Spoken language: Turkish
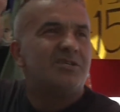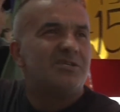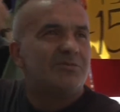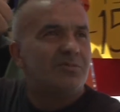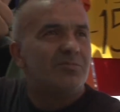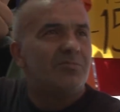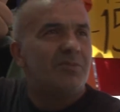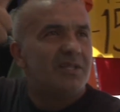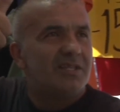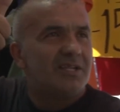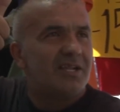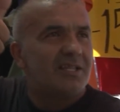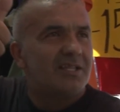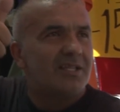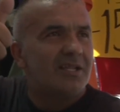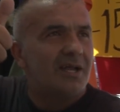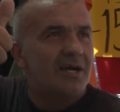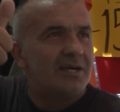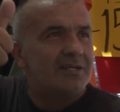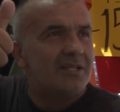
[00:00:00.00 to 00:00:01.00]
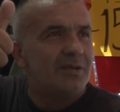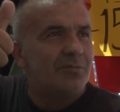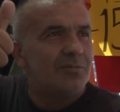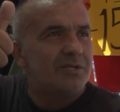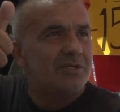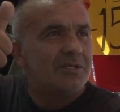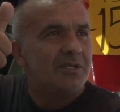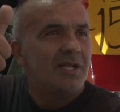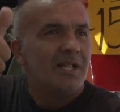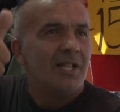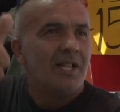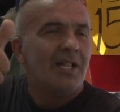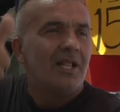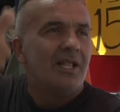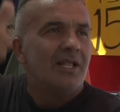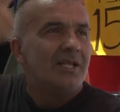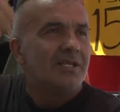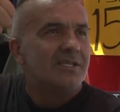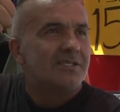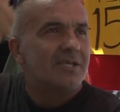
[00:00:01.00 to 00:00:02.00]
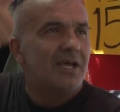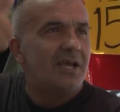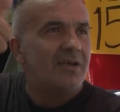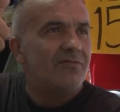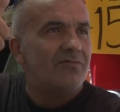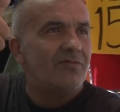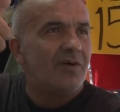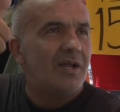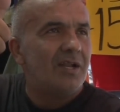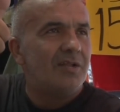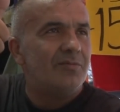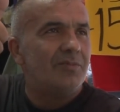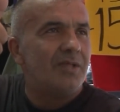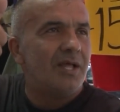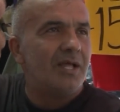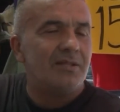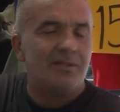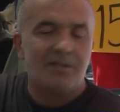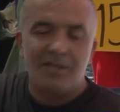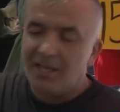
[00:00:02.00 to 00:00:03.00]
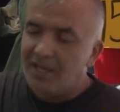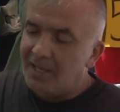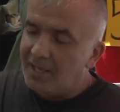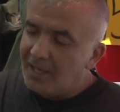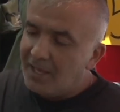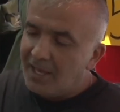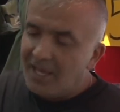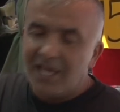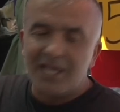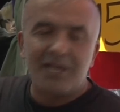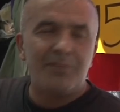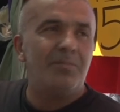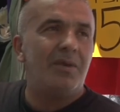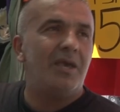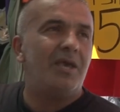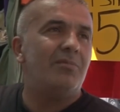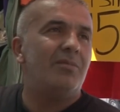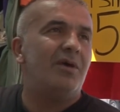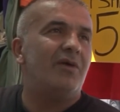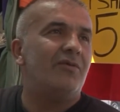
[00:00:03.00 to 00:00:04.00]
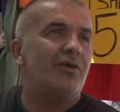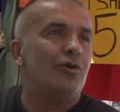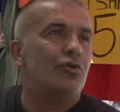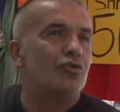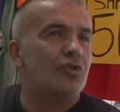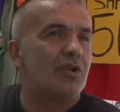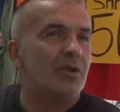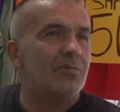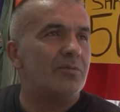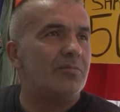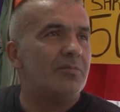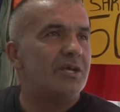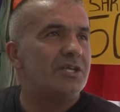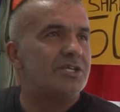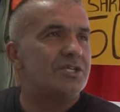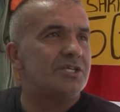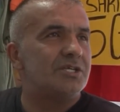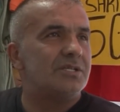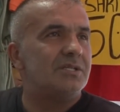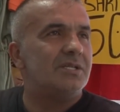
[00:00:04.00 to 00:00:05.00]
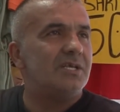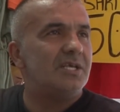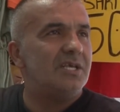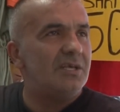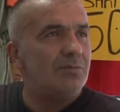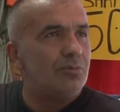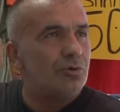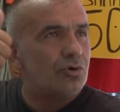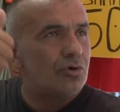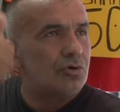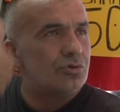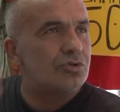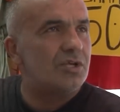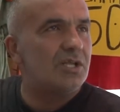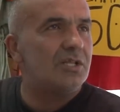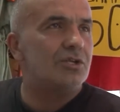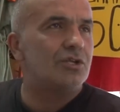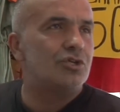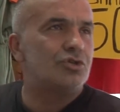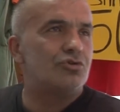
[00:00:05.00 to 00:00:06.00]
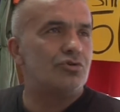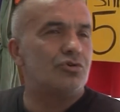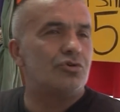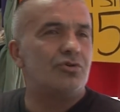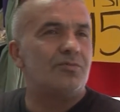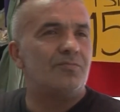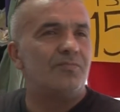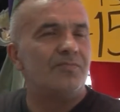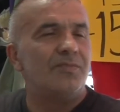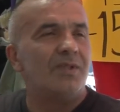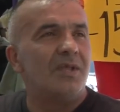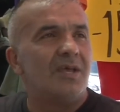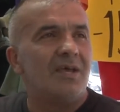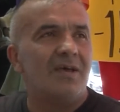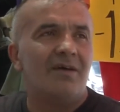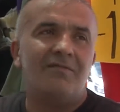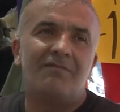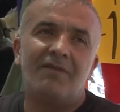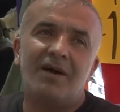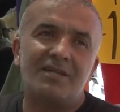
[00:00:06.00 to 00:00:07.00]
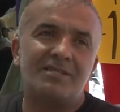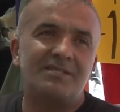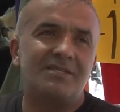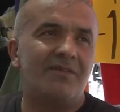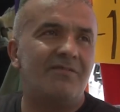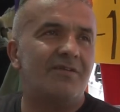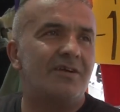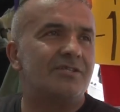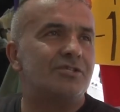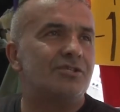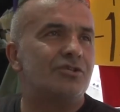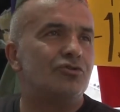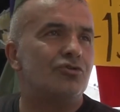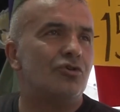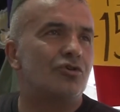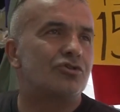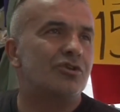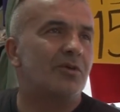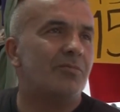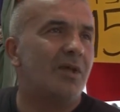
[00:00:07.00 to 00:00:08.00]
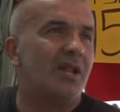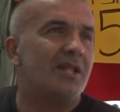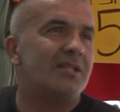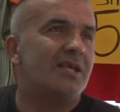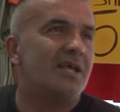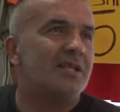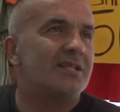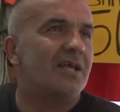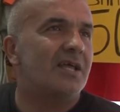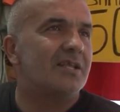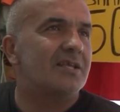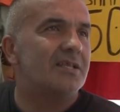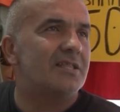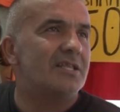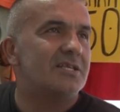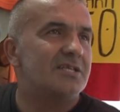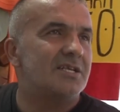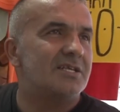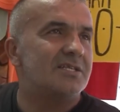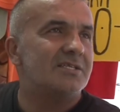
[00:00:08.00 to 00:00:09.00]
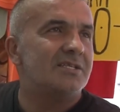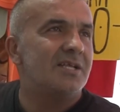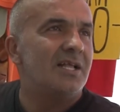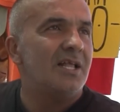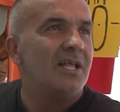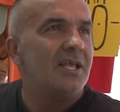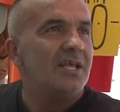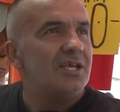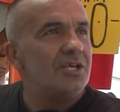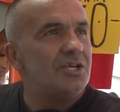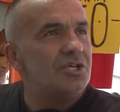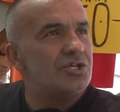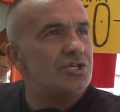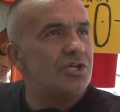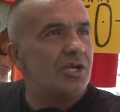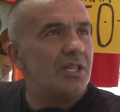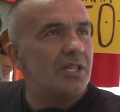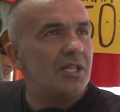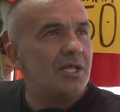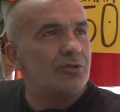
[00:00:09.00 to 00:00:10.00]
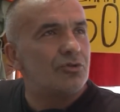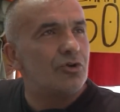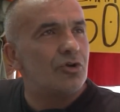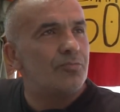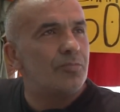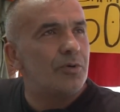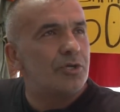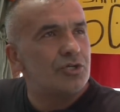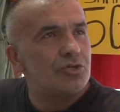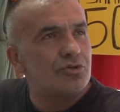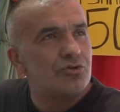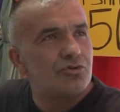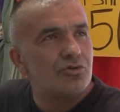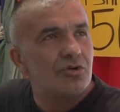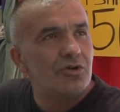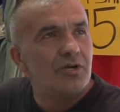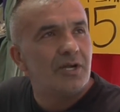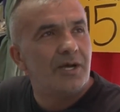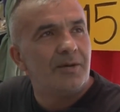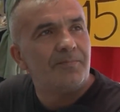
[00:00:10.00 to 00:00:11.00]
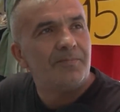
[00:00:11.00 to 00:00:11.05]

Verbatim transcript: İsmim Bedrettin Akdemir. Sayın Valimden ekmeğimi eve götürebilmek için iyi bir konteyner istiyorum. Varsa versin yoksa Malatya'yı terk edeceğiz. İnşallah 4-5 gün sonra.